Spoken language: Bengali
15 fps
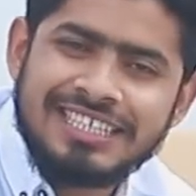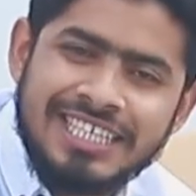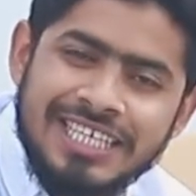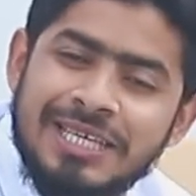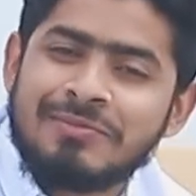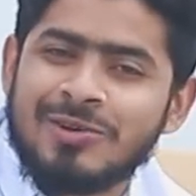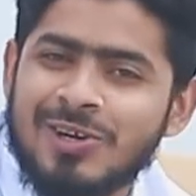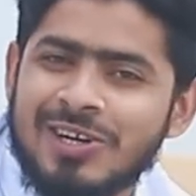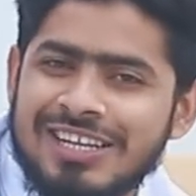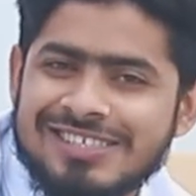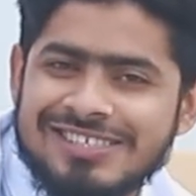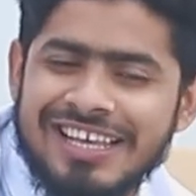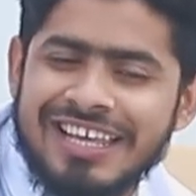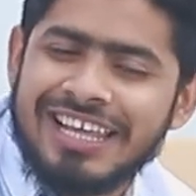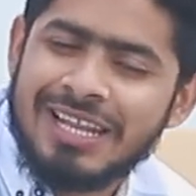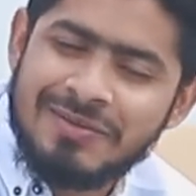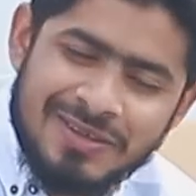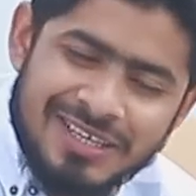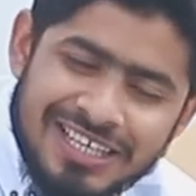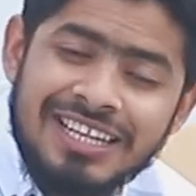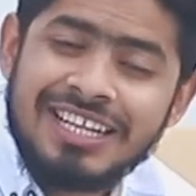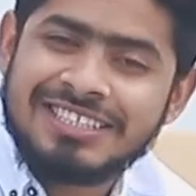যে কি মডেলের সাইকেল
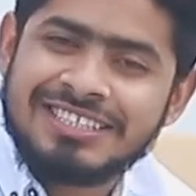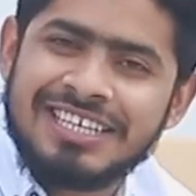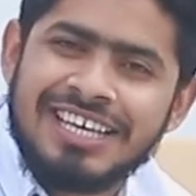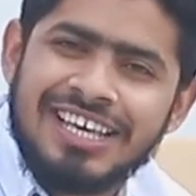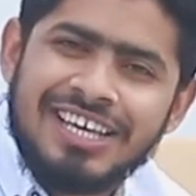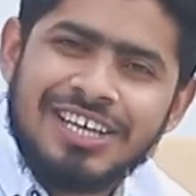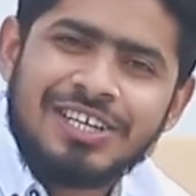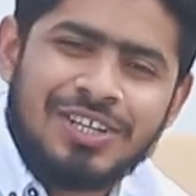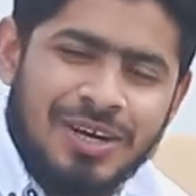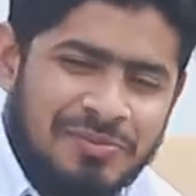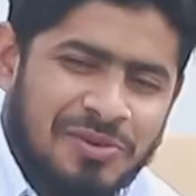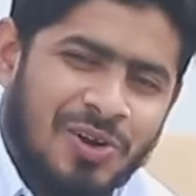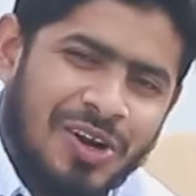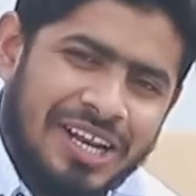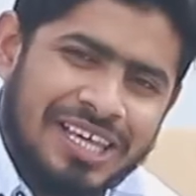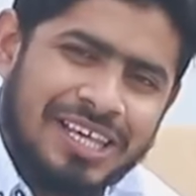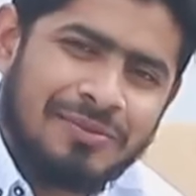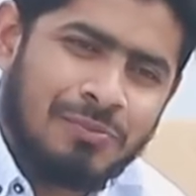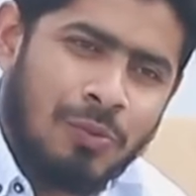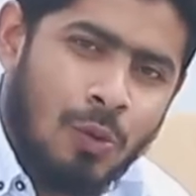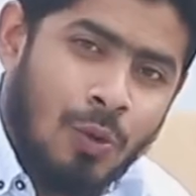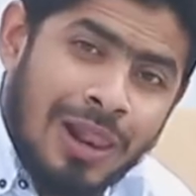আমি কিনেছি কিন্তু আপনারা অনেকেই
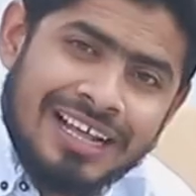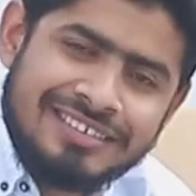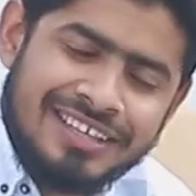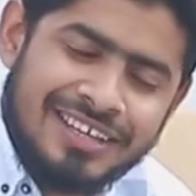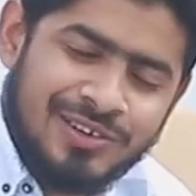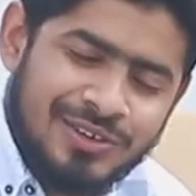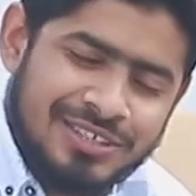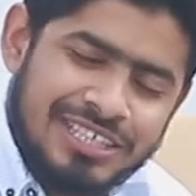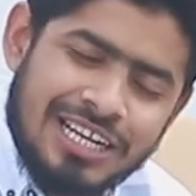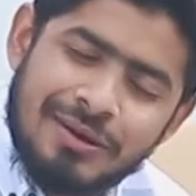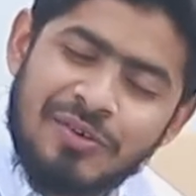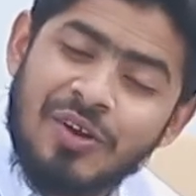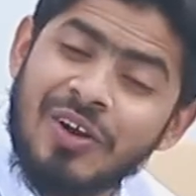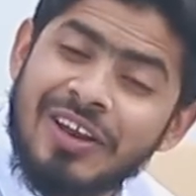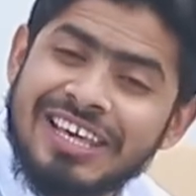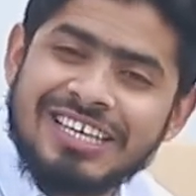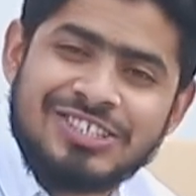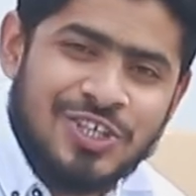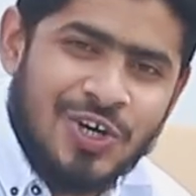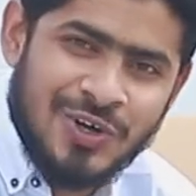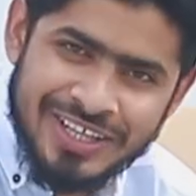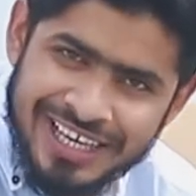ভুল অ্যান্সার করেছেন আবার অনেকেই
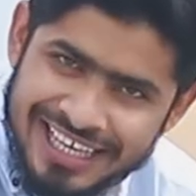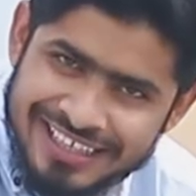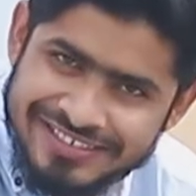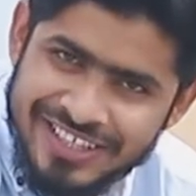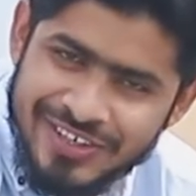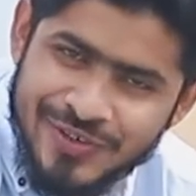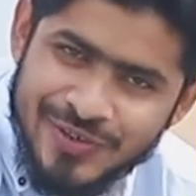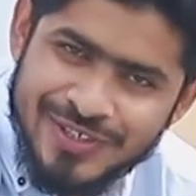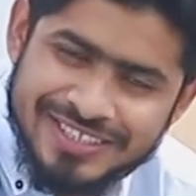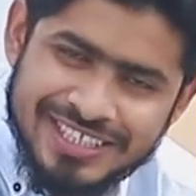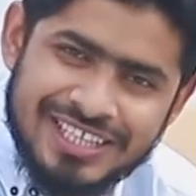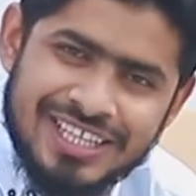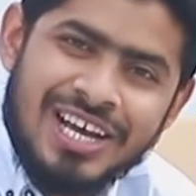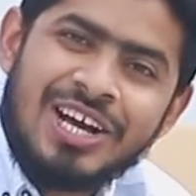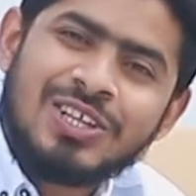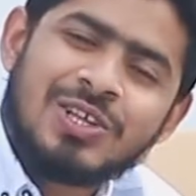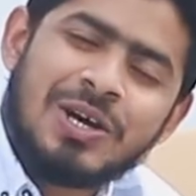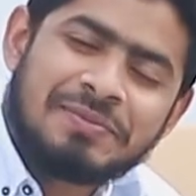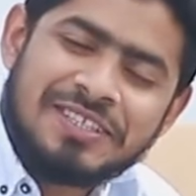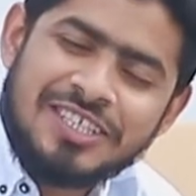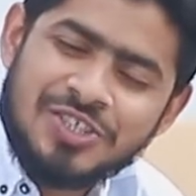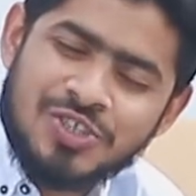সঠিক অ্যান্সার করেছেন তো
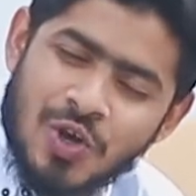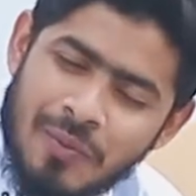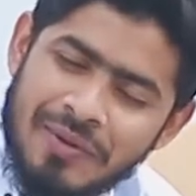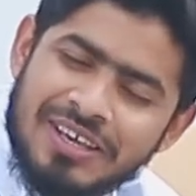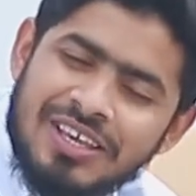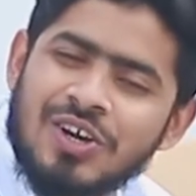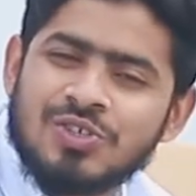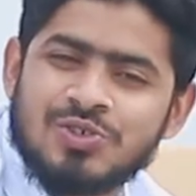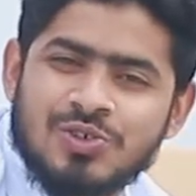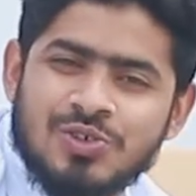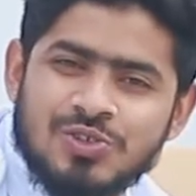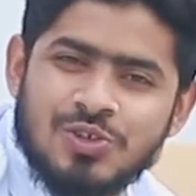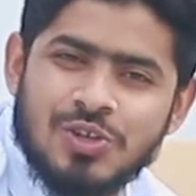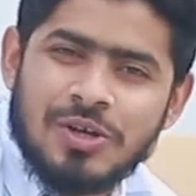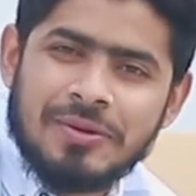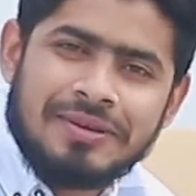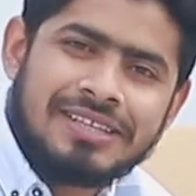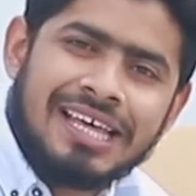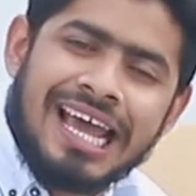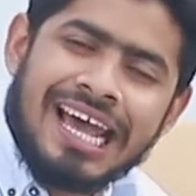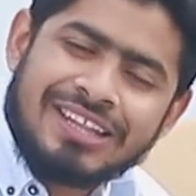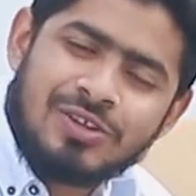আপনাদের সবাইকে অসংখ্য ধন্যবাদ
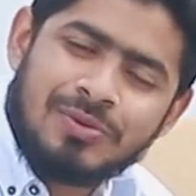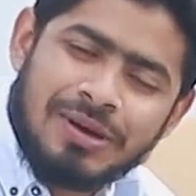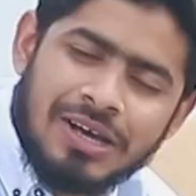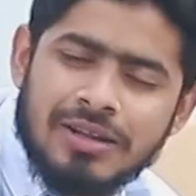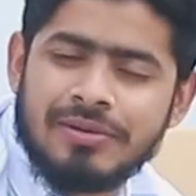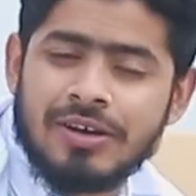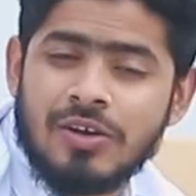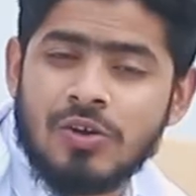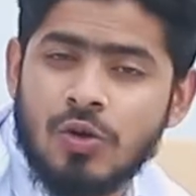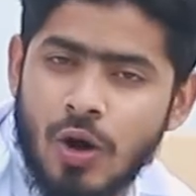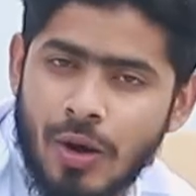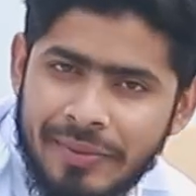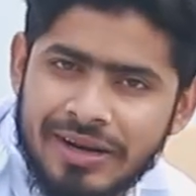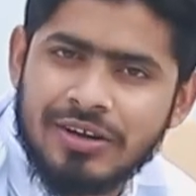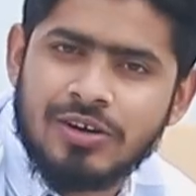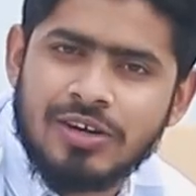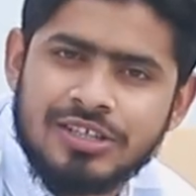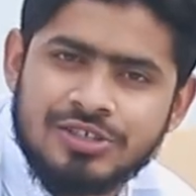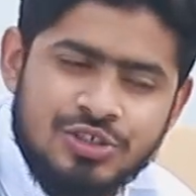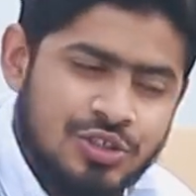এত ভালো ভালো কমেন্ট করার